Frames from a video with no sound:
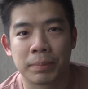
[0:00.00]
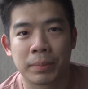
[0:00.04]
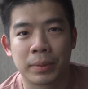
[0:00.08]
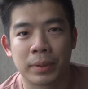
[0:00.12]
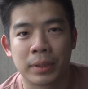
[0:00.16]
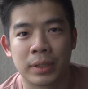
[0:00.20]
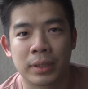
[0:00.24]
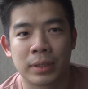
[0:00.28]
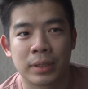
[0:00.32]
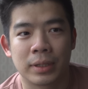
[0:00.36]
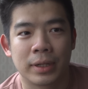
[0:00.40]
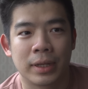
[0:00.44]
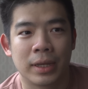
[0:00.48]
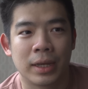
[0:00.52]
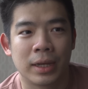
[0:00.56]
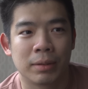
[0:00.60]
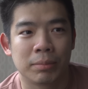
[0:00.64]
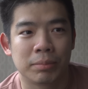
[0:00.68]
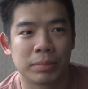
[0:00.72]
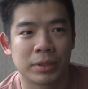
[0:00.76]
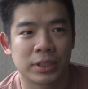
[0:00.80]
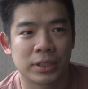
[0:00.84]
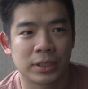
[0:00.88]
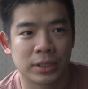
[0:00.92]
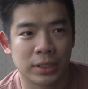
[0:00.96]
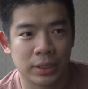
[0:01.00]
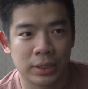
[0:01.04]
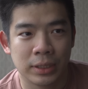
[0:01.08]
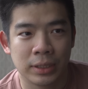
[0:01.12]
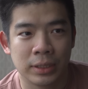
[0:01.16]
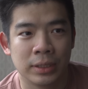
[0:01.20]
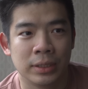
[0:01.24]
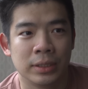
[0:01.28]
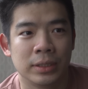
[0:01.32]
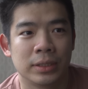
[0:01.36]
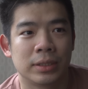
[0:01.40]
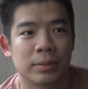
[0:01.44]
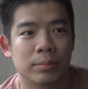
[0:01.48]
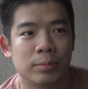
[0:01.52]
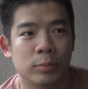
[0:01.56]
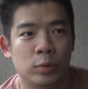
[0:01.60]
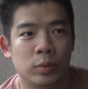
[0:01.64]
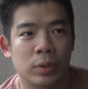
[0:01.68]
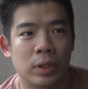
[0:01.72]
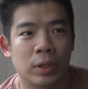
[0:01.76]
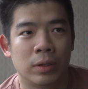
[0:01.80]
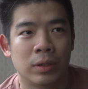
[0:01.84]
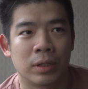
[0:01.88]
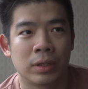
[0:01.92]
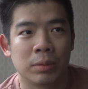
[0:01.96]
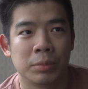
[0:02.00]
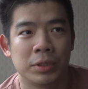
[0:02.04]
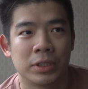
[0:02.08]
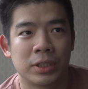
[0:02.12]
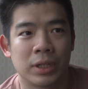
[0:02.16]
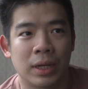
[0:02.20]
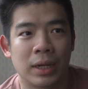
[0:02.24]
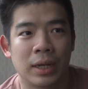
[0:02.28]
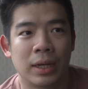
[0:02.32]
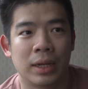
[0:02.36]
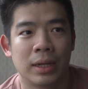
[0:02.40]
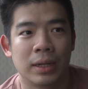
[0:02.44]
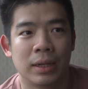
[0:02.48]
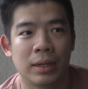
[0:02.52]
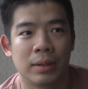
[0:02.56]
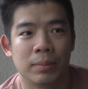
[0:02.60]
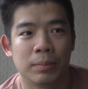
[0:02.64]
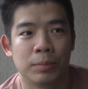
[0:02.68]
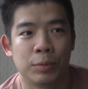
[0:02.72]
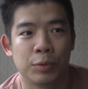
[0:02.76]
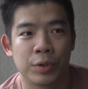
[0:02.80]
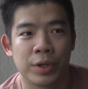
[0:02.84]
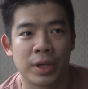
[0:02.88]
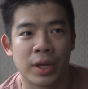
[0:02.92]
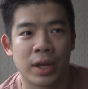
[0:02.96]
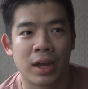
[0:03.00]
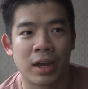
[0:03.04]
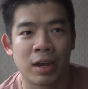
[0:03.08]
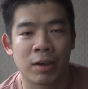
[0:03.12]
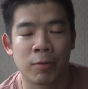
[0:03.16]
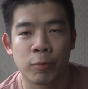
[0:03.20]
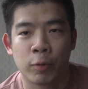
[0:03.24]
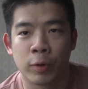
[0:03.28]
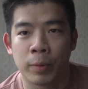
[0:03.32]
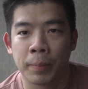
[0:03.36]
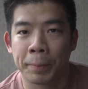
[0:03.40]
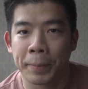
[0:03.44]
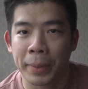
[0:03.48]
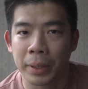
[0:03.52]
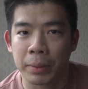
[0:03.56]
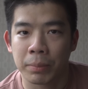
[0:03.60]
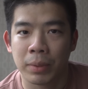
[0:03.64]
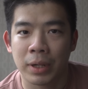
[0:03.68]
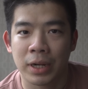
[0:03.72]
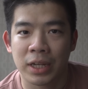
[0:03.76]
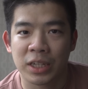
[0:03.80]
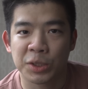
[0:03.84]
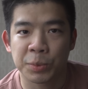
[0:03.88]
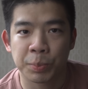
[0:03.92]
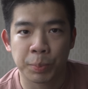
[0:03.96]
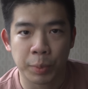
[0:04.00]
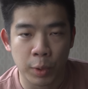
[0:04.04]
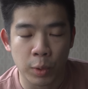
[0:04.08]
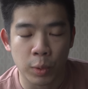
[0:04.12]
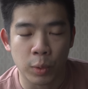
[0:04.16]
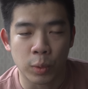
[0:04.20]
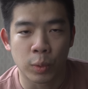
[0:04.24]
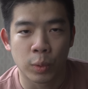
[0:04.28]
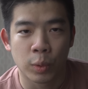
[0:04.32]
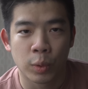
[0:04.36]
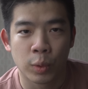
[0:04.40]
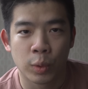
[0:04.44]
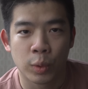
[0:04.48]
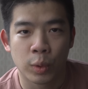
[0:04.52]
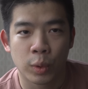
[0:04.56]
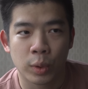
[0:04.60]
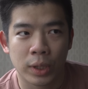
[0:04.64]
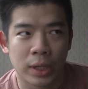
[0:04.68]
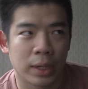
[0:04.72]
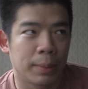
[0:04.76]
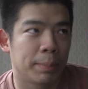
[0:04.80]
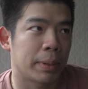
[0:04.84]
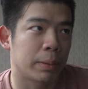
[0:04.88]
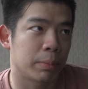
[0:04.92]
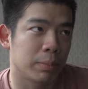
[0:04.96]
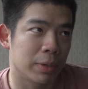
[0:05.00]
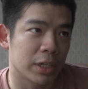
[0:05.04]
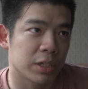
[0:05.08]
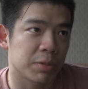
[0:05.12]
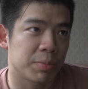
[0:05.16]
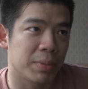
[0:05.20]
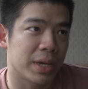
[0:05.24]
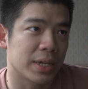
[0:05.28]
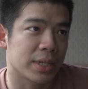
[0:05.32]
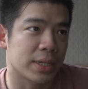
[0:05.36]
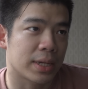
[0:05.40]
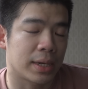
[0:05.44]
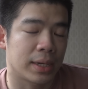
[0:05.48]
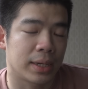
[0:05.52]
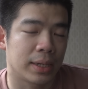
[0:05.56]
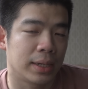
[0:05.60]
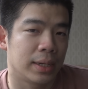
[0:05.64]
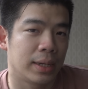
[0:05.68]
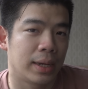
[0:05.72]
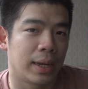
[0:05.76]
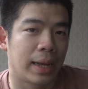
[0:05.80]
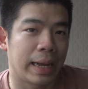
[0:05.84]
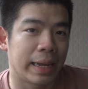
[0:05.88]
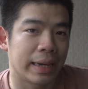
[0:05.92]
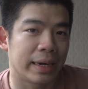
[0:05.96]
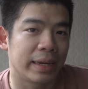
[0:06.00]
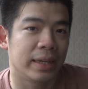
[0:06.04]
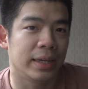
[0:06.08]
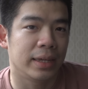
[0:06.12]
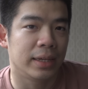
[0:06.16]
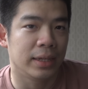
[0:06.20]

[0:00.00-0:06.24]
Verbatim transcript: para yang pesen semua orang bisa punya iPhone 14 Pro dan 14 biasa hari